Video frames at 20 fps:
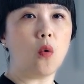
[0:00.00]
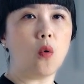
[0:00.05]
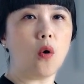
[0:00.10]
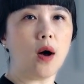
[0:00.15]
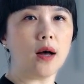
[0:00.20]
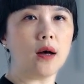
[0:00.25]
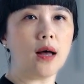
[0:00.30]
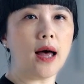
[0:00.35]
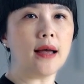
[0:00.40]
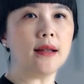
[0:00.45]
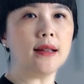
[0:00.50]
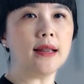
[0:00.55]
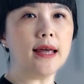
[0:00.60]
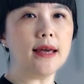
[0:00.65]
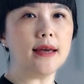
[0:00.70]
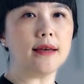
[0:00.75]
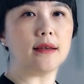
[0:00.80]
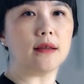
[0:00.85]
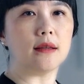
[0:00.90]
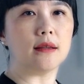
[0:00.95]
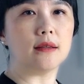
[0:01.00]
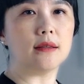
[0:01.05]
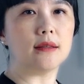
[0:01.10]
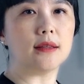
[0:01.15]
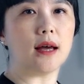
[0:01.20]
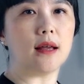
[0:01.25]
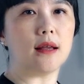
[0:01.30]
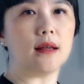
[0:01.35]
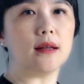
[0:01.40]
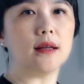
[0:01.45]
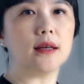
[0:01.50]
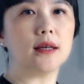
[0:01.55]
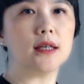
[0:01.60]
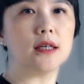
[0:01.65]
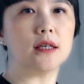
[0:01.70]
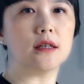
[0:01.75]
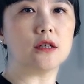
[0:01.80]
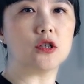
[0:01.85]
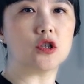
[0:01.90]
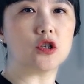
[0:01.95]
磺胺类等，
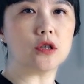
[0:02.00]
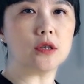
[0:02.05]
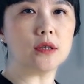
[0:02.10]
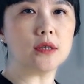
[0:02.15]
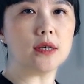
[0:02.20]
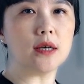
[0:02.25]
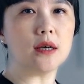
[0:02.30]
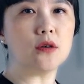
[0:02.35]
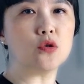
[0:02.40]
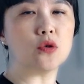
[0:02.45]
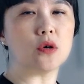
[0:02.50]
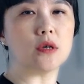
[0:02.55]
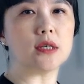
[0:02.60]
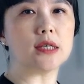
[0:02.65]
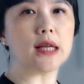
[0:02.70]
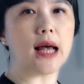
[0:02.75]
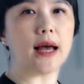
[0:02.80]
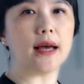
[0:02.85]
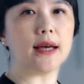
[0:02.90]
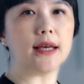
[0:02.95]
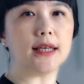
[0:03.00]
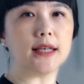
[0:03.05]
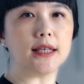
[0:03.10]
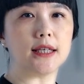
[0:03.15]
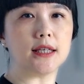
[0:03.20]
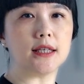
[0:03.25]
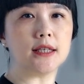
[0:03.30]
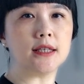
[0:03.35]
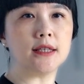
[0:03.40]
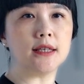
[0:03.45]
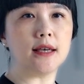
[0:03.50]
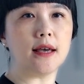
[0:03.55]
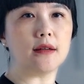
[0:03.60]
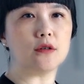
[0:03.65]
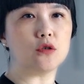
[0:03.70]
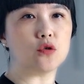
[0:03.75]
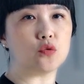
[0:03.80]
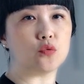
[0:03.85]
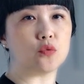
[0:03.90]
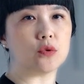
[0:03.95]
可直接损伤胰腺
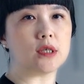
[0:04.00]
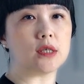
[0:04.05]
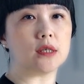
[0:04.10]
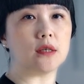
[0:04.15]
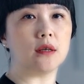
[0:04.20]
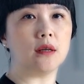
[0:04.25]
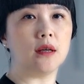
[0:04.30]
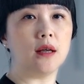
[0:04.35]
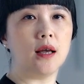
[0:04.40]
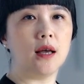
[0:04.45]
组织，